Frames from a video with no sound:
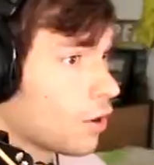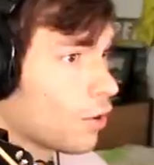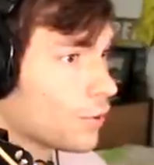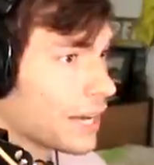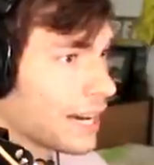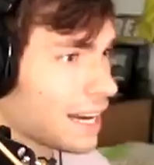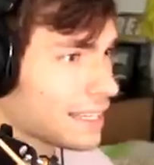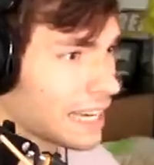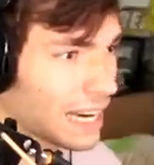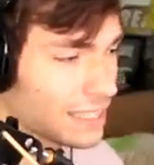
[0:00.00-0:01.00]
on a
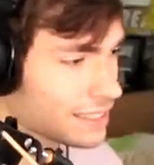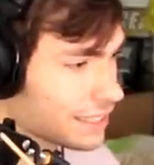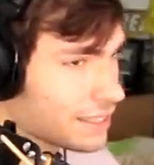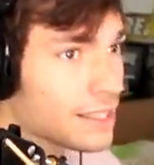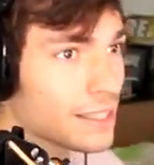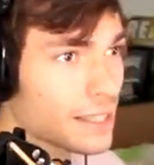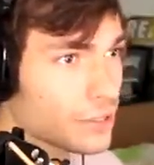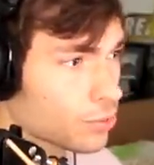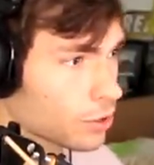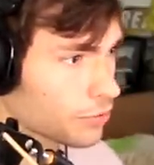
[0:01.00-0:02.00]
gagné. Et
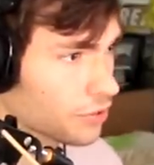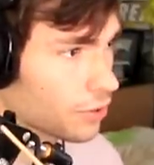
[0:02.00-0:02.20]
du coup, maintenant, on fait